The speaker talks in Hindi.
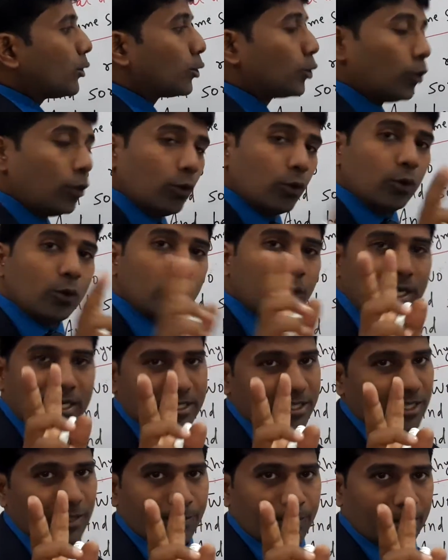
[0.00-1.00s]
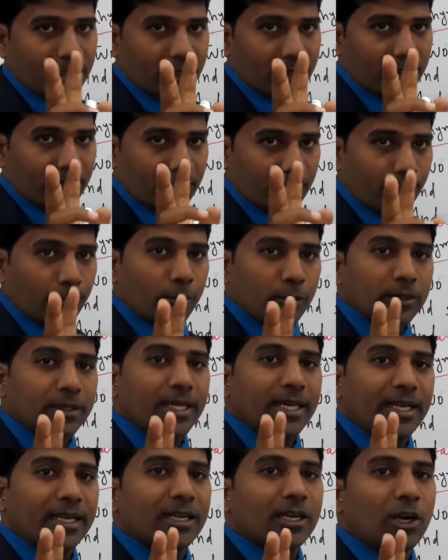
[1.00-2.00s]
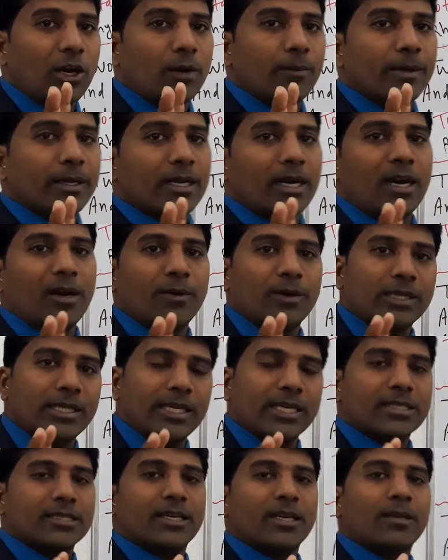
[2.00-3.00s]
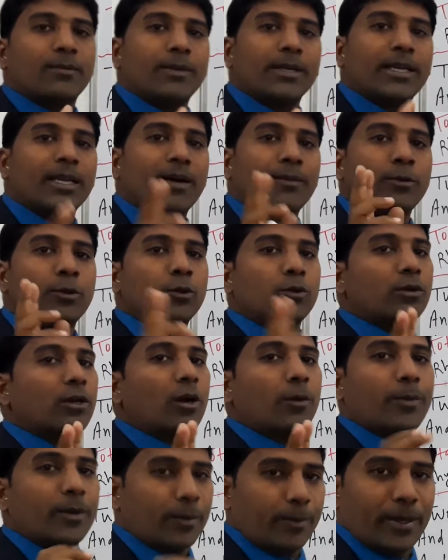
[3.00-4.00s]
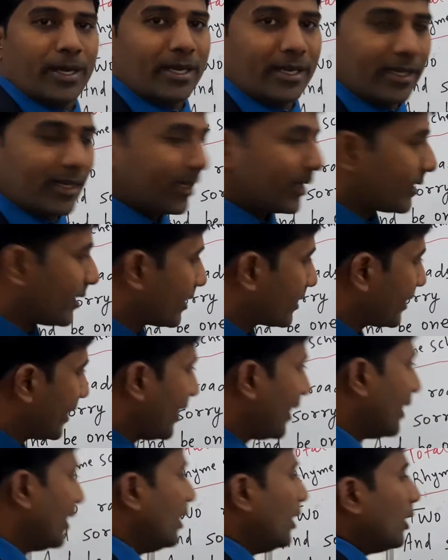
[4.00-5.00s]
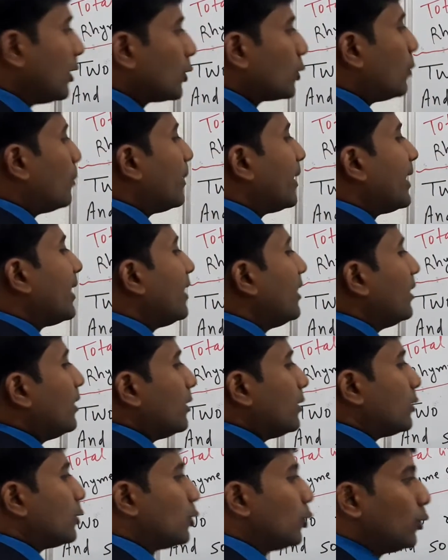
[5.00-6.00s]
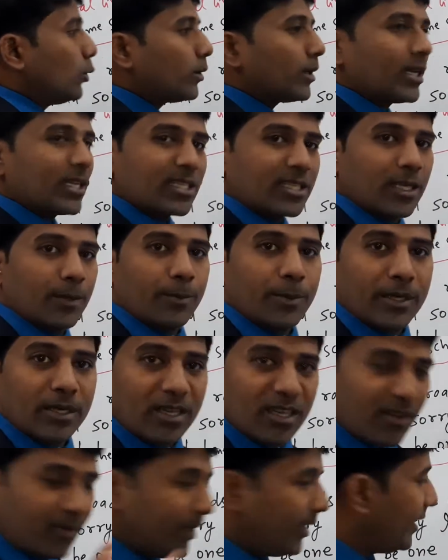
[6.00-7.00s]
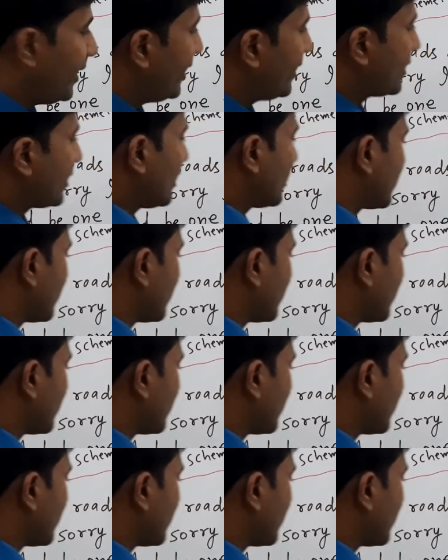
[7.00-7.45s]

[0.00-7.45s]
दोनों रास्ते पर बोलते हैं ना गांव में कहावत या शहर में कि आप दो नाव पर पैर नहीं रख सकते हैं तो मैं दो रास्ते पर कभी नहीं चल